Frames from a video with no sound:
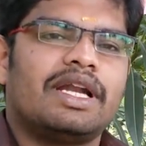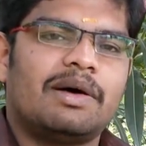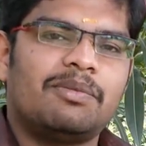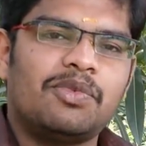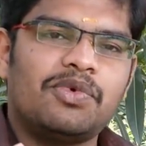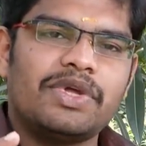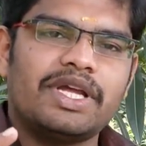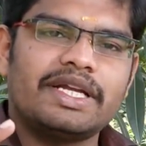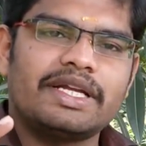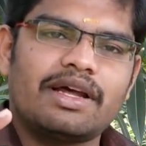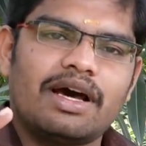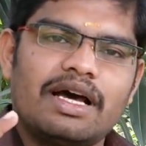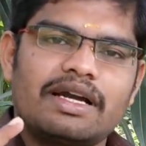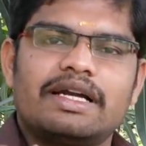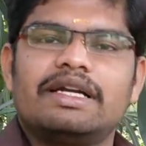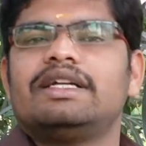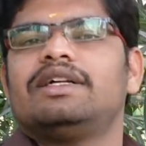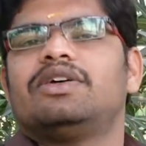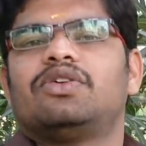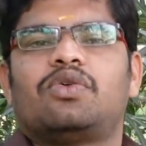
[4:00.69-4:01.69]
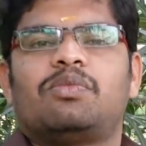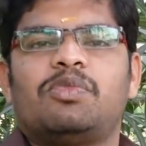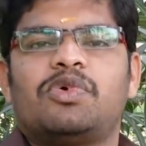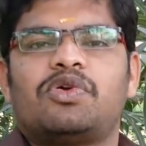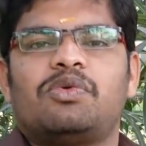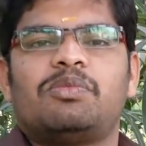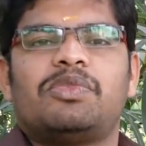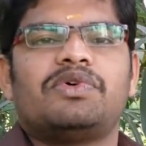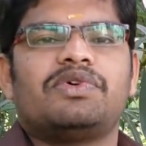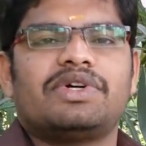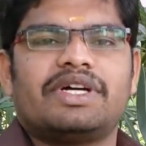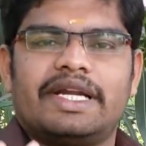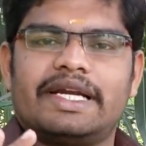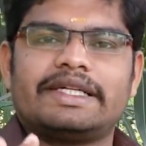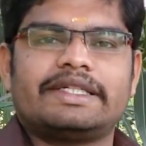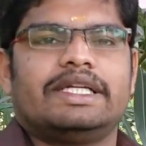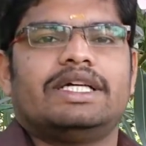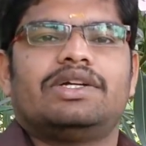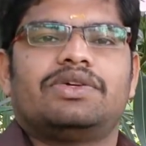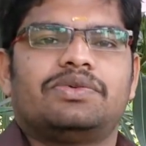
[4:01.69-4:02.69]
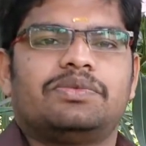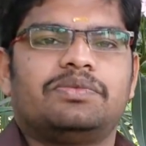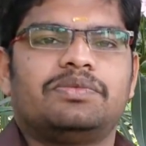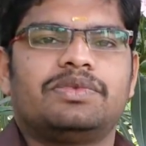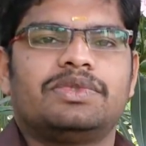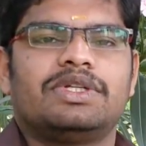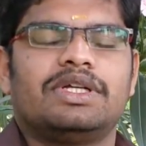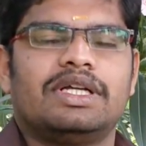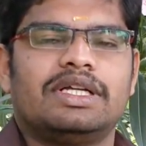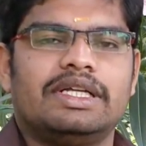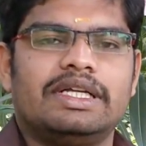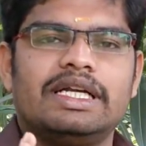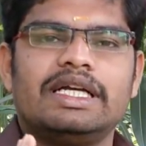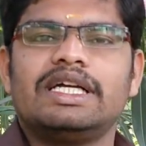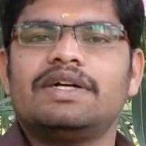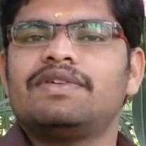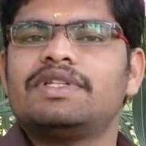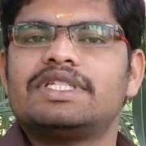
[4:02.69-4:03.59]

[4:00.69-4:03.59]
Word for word: நம்முடைய டார்கெட் ரொம்ப ரொம்ப கரெக்டாக இருக்கும் இலக்கு